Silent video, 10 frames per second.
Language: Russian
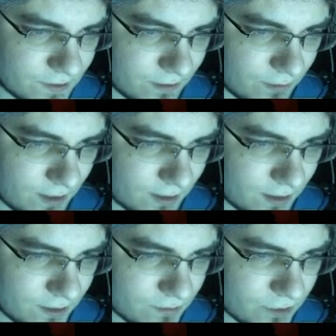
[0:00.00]
благ.
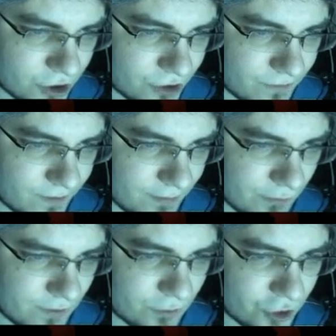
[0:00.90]
Надеюсь, в ближайшее время
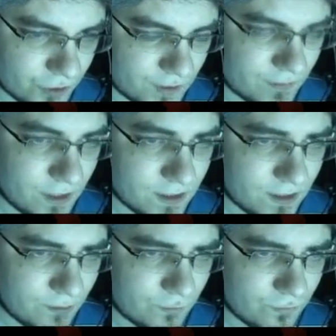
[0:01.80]
увидим еще стрим. Да,
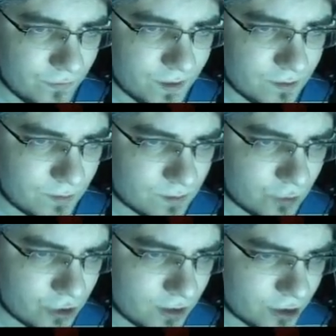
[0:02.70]
стримов увидите,
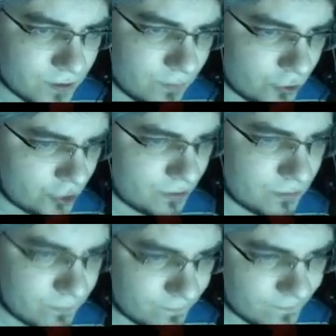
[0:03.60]
возможно, дальше сниму
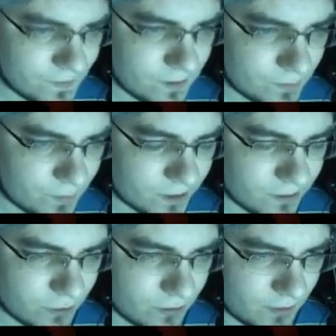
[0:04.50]
что-нибудь. Всем
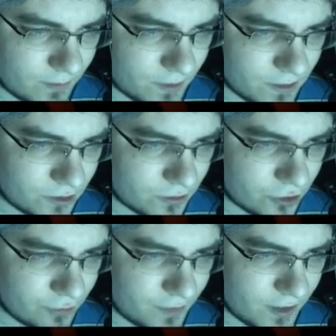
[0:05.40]
спасибо, кто меня поддержит.
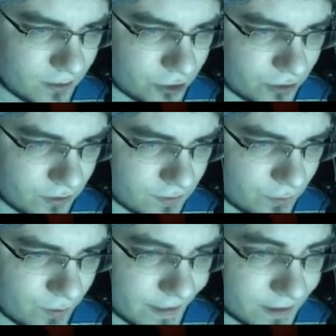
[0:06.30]
Очень приятно, что не
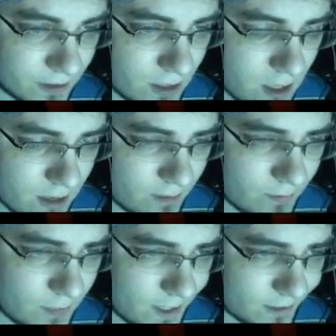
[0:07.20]
забываете.
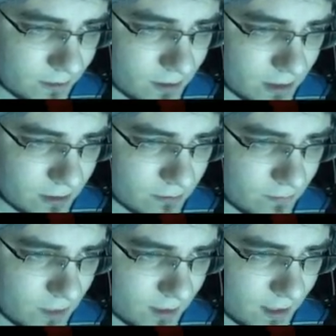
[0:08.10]
Мэтт, ха...
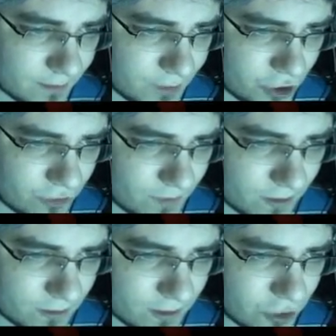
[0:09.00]
монах пишет.
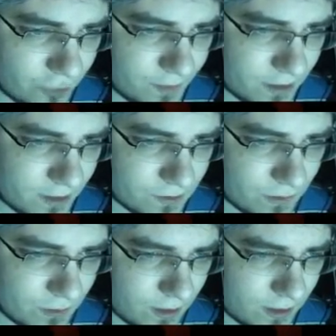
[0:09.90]
Мэтт, хочу передать
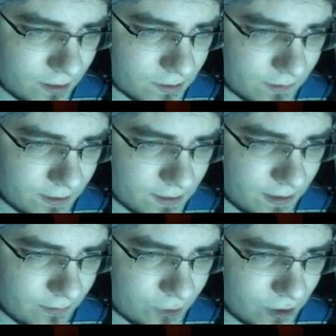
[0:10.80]
свою благодарность за твои
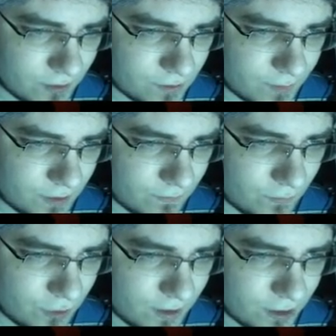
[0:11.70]
стримы. Пожелать успеха в
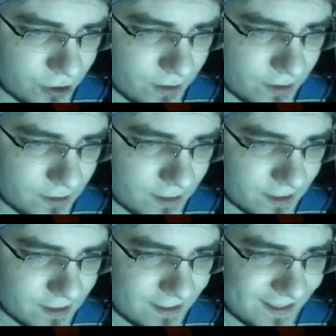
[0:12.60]
любой дальнейший день.
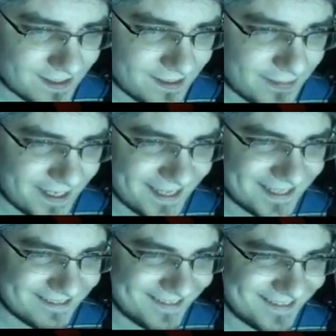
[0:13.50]
Сказать классный парик.
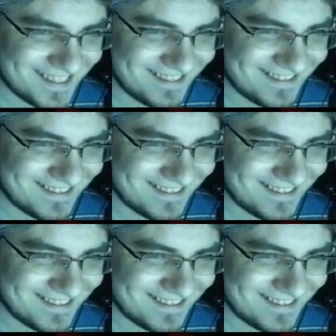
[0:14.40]
Спасибо.